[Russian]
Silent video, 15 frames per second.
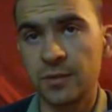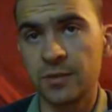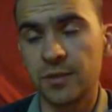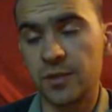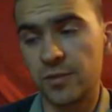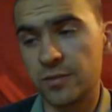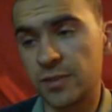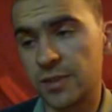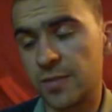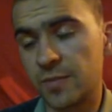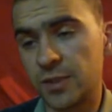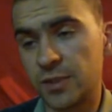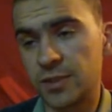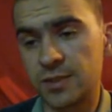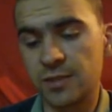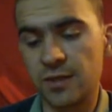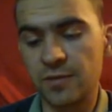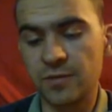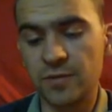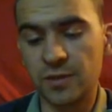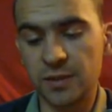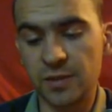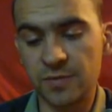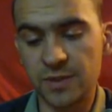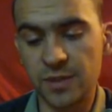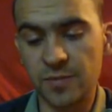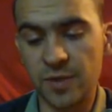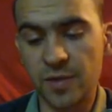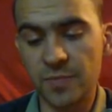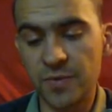Я вот сам даже сравнивал, там
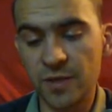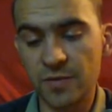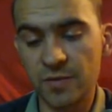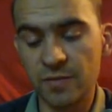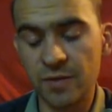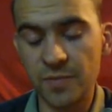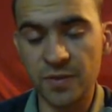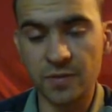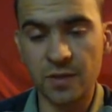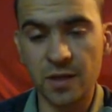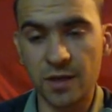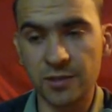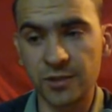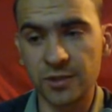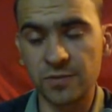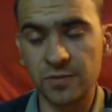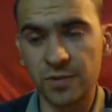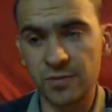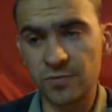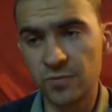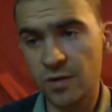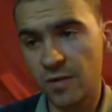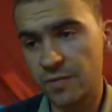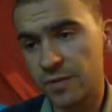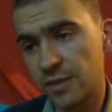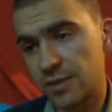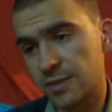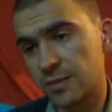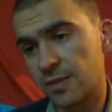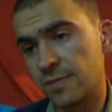самые первые, во-первых, качество звука
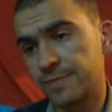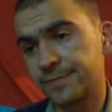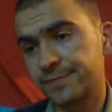выросло.